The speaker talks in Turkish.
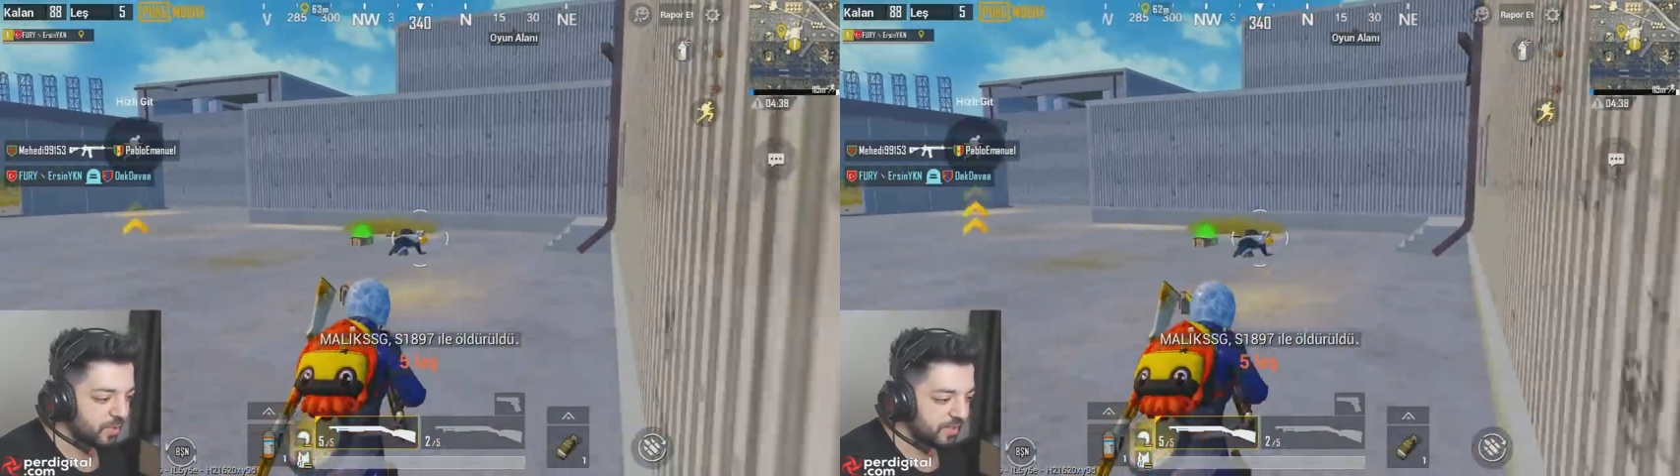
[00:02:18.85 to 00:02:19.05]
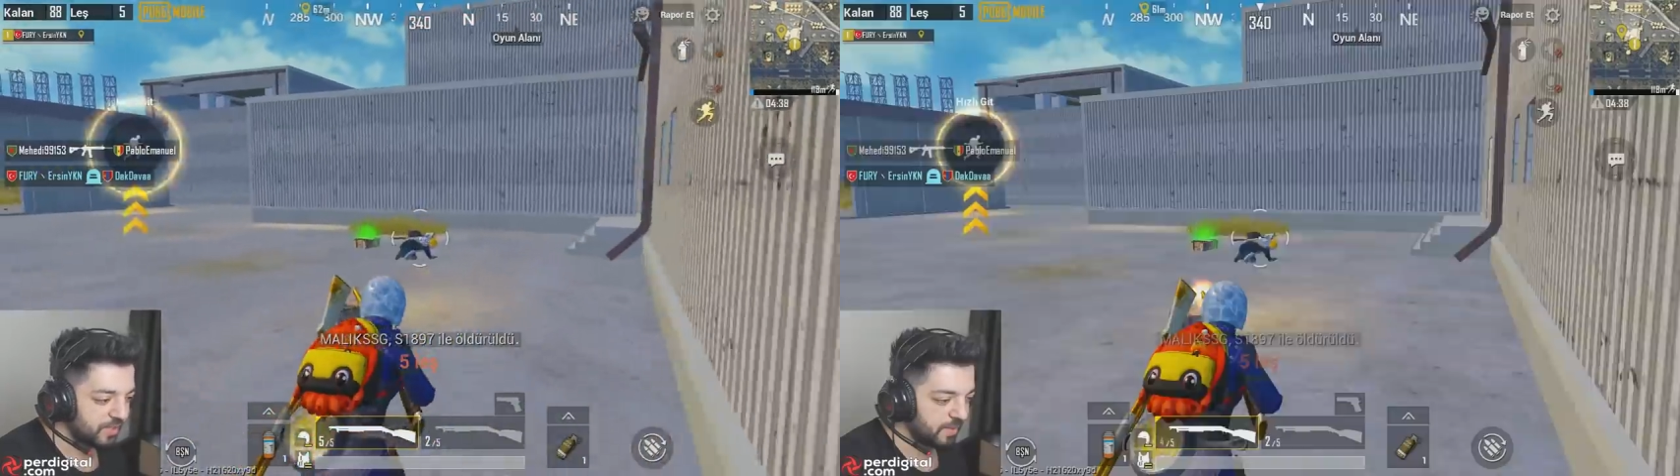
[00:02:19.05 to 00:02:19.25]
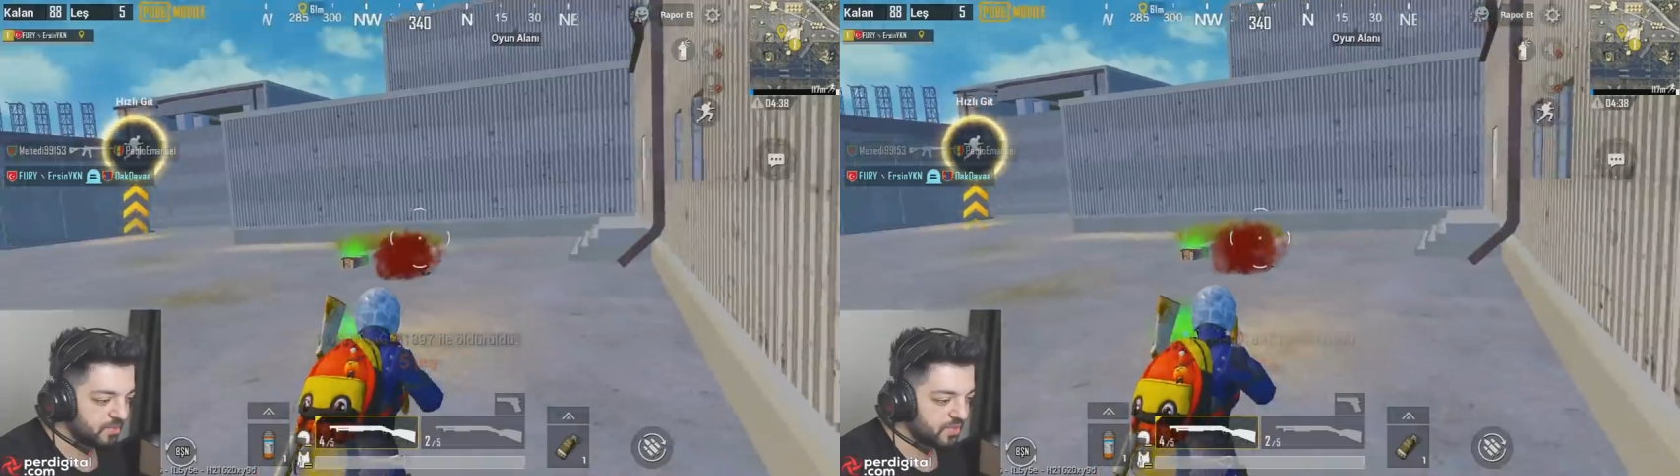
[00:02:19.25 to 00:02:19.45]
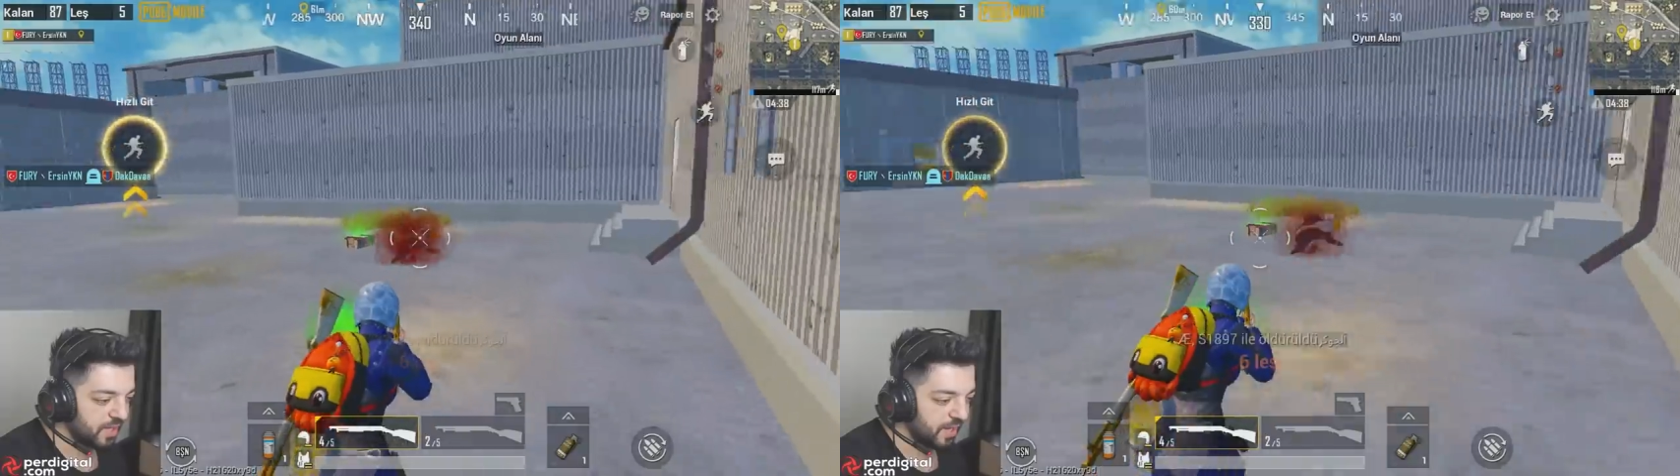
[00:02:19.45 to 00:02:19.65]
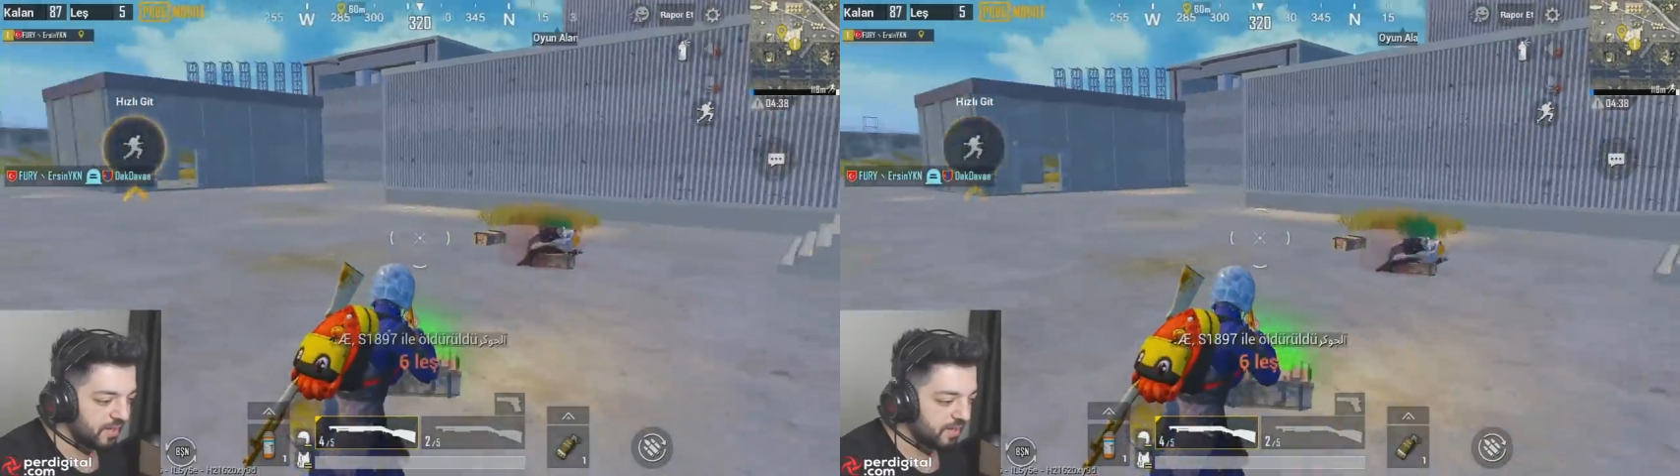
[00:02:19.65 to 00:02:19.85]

odaklanmış ha.